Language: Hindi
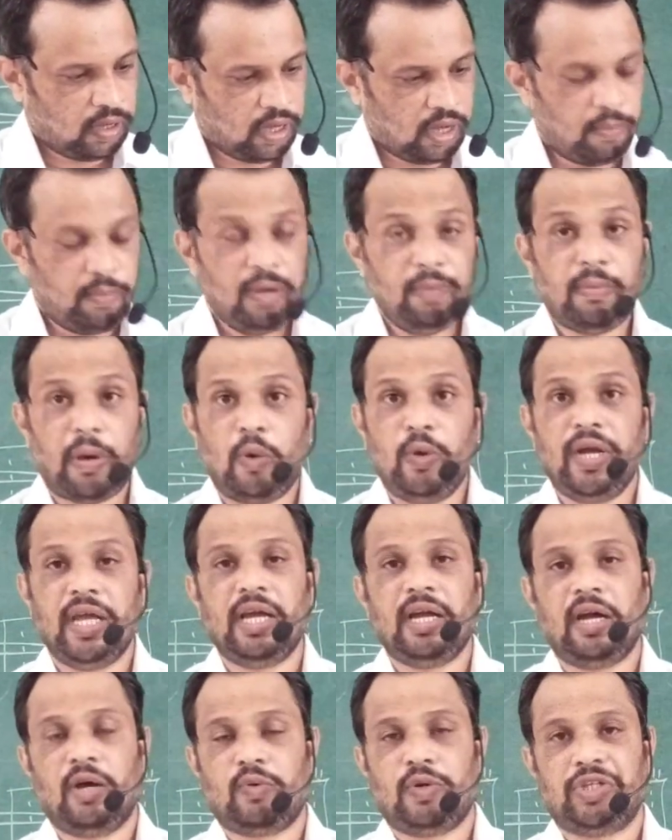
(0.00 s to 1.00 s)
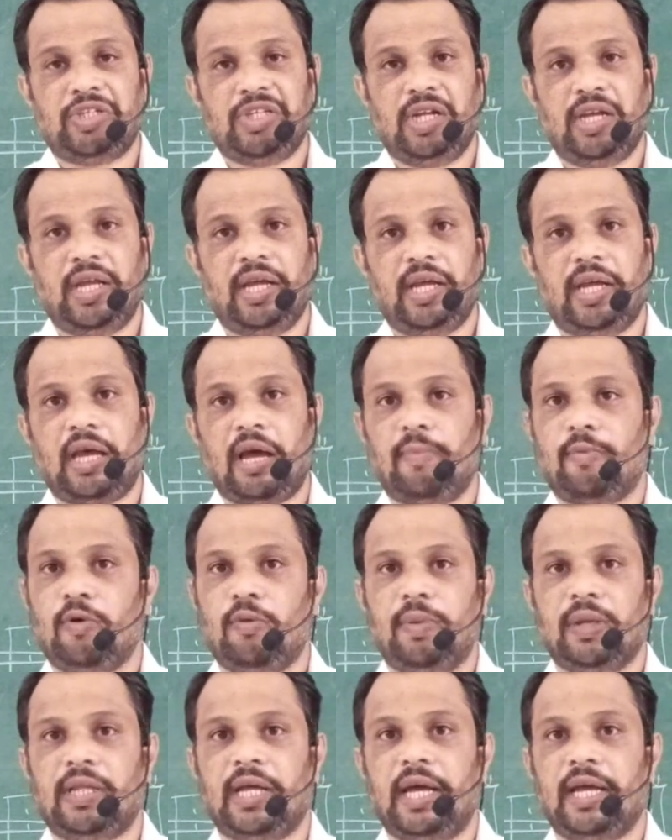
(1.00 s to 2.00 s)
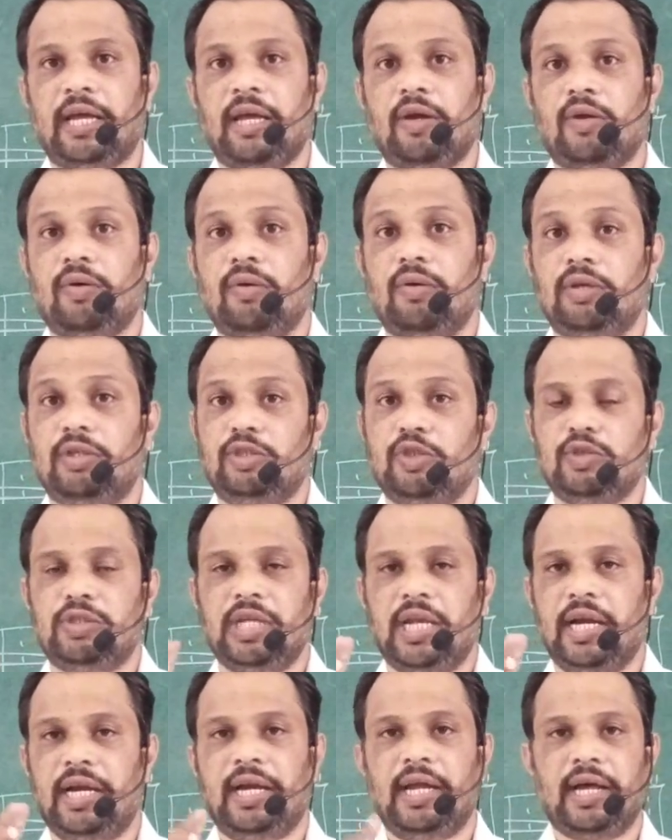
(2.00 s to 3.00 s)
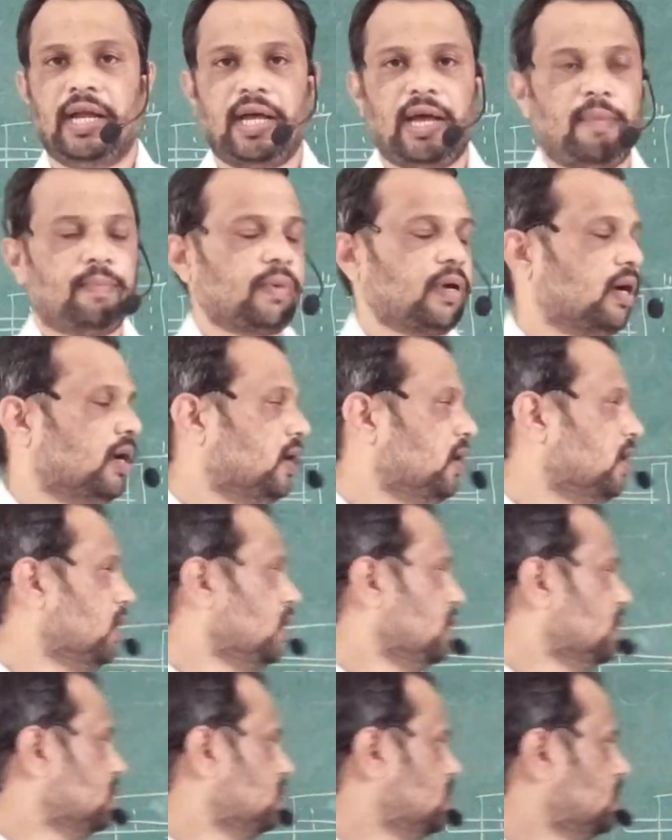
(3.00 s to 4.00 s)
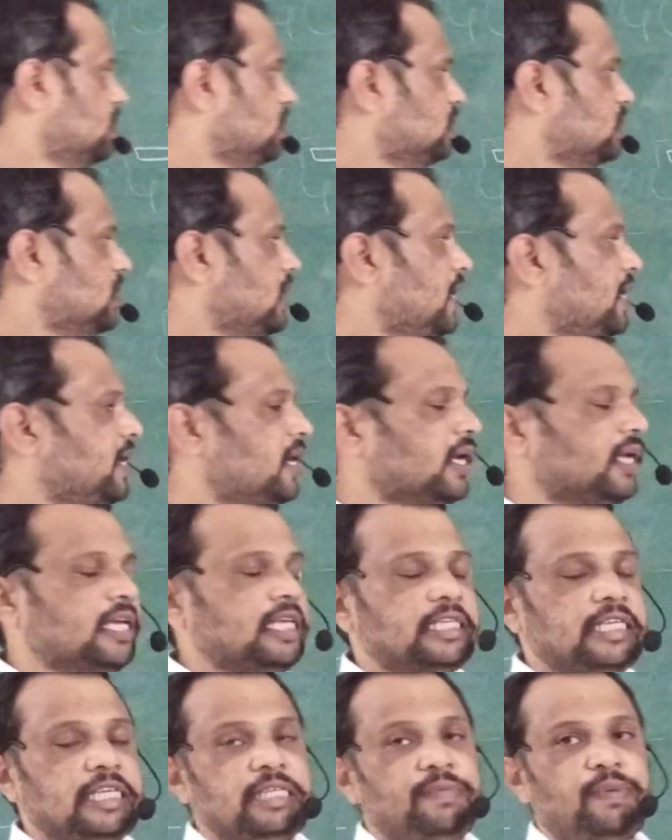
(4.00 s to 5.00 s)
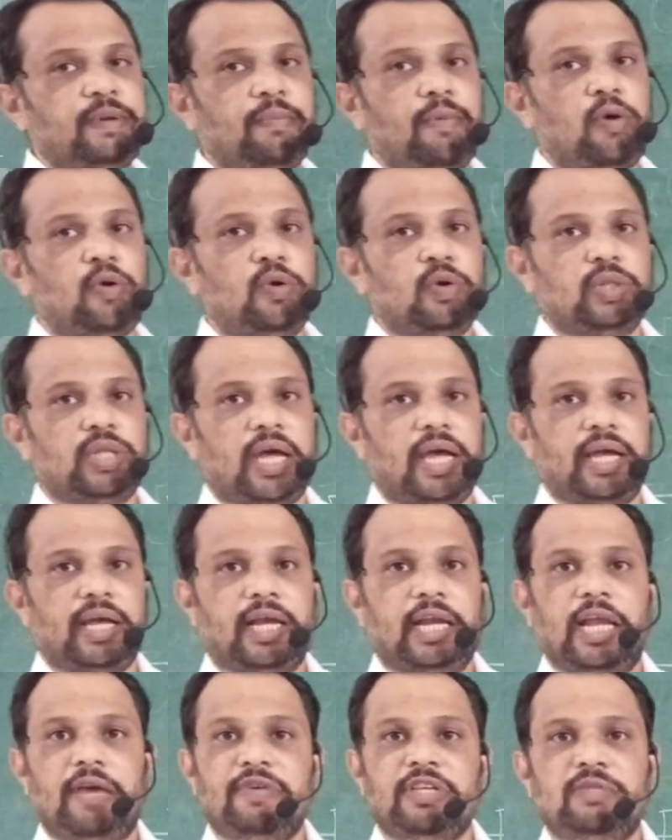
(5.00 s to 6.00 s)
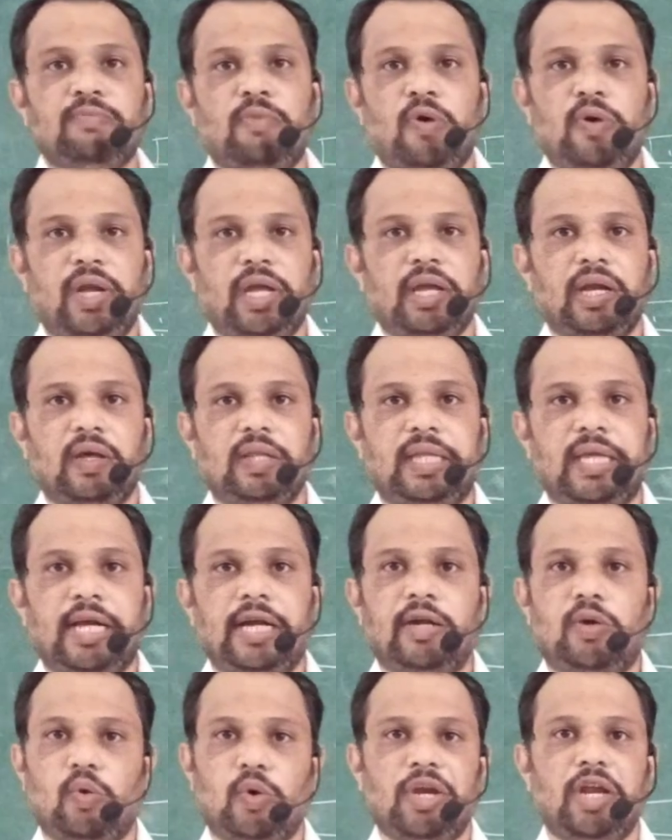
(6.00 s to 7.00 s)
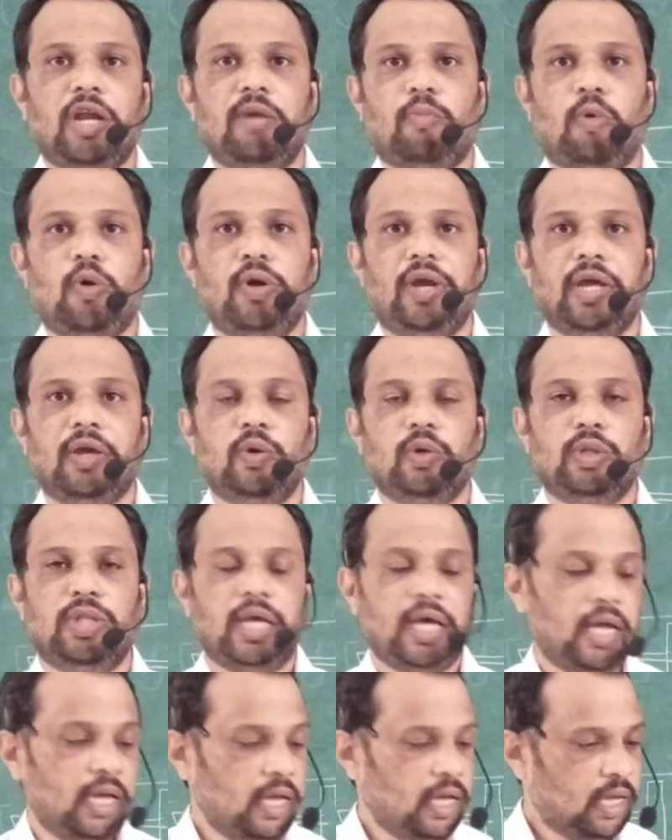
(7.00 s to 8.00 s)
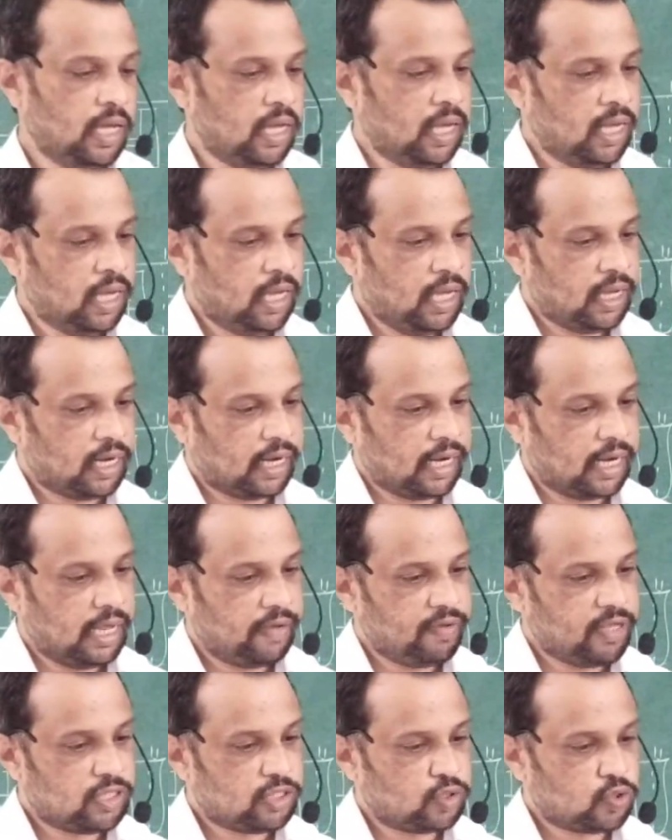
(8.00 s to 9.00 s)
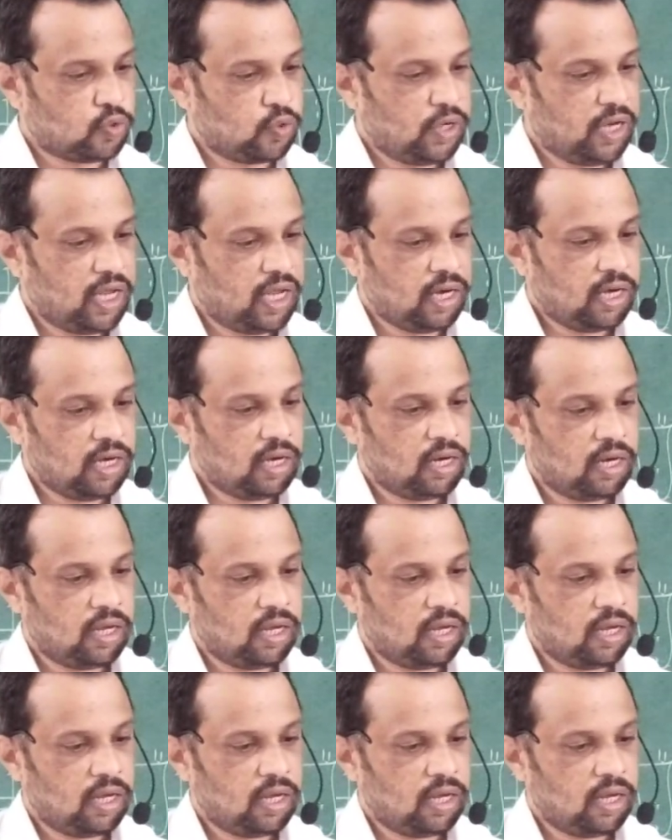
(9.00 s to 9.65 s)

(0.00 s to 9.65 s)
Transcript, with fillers: अभी माउंटिंग का क्वेश्चन है कि आपको पता है कि जो सिलेंडर है आपका सिलेंडर किस किस पे माउंट होता है क्लेविस माउंटिंग रहती है ट्रूनियन माउंटिंग होती है क्लेविस ट्रूनियन